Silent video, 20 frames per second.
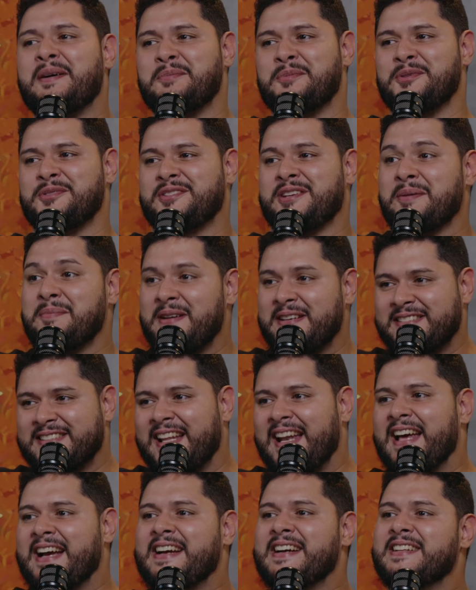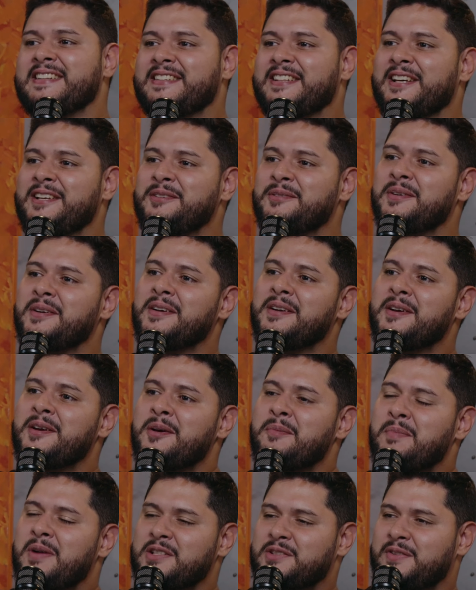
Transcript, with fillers: a música, mas está lá cantando, mas